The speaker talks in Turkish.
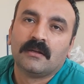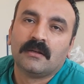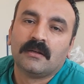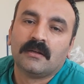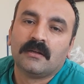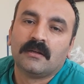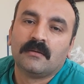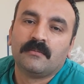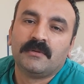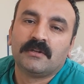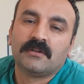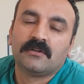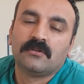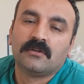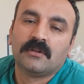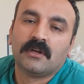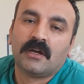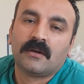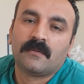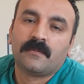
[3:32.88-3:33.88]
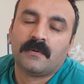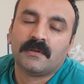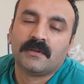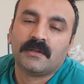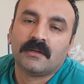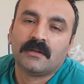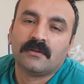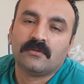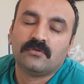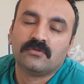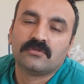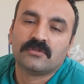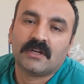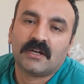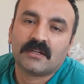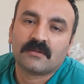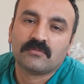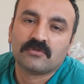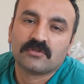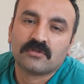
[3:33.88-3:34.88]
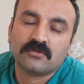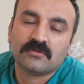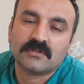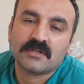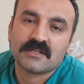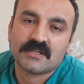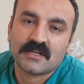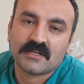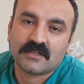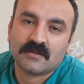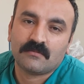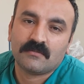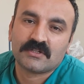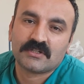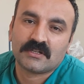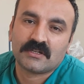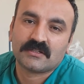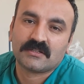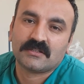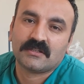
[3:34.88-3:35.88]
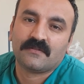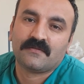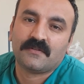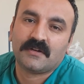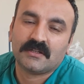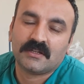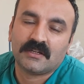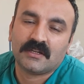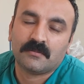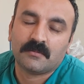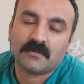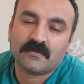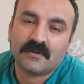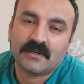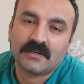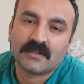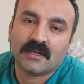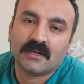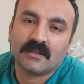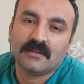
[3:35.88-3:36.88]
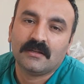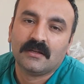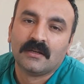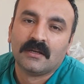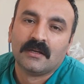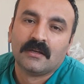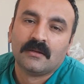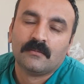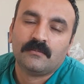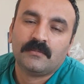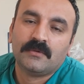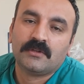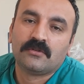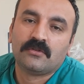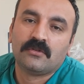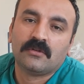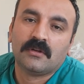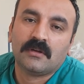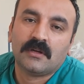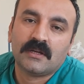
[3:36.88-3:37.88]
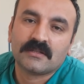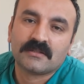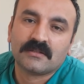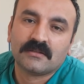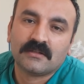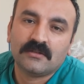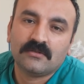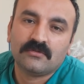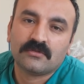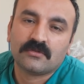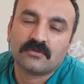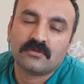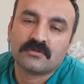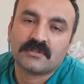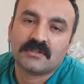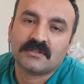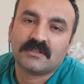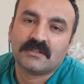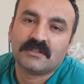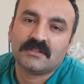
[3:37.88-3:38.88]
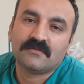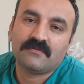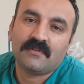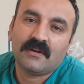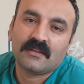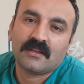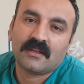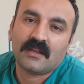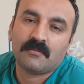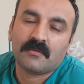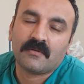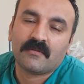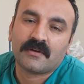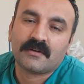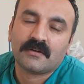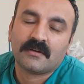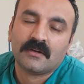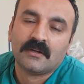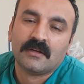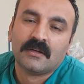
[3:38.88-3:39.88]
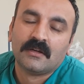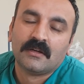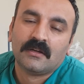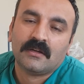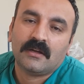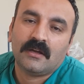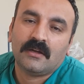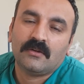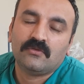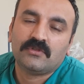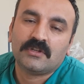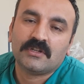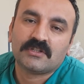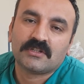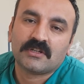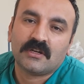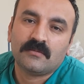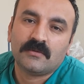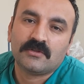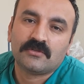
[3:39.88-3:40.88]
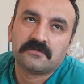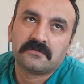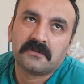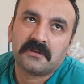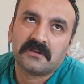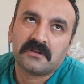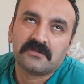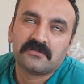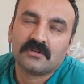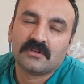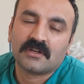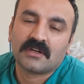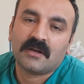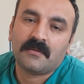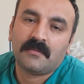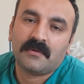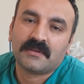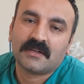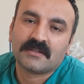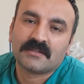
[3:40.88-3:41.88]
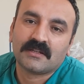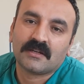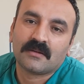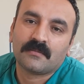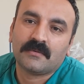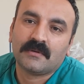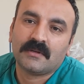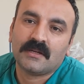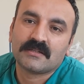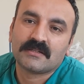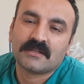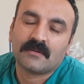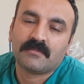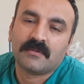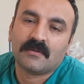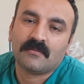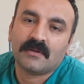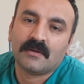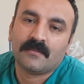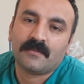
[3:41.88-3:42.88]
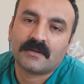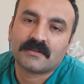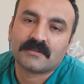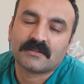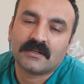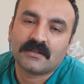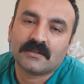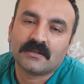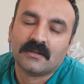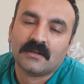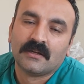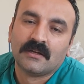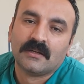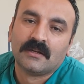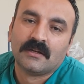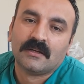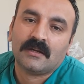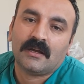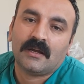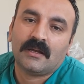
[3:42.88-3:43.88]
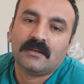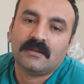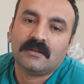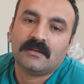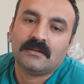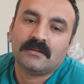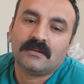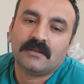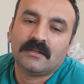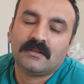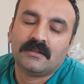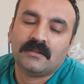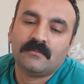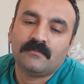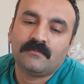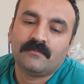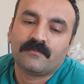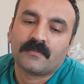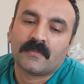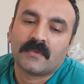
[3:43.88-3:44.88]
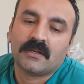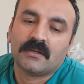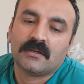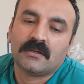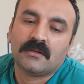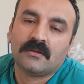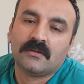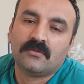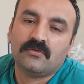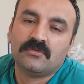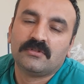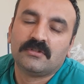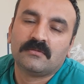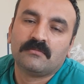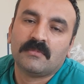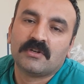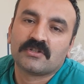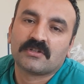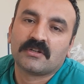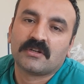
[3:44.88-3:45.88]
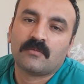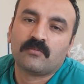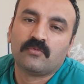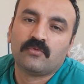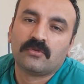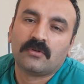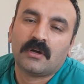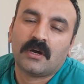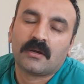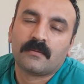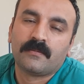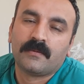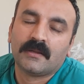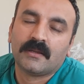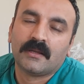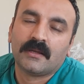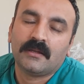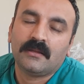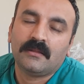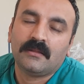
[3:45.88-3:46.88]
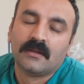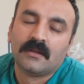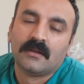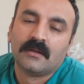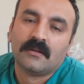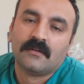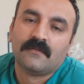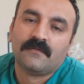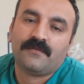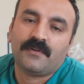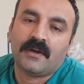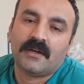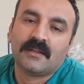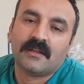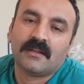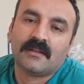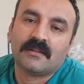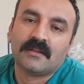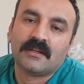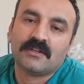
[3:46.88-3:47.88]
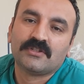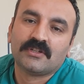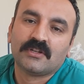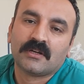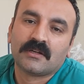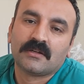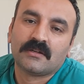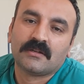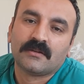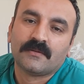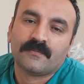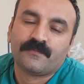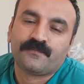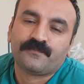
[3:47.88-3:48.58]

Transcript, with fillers: 1 e, kilo arpada %60 ile %85 arasında faydalanma varken 1 kilo hasılda %98 faydalanma var. 3 aşağı 5 yukarıda şöyle kaba taslak bir hesaplama yaparsak hani ne diyeyim 125 e, gram kuru arpada faydalanılacak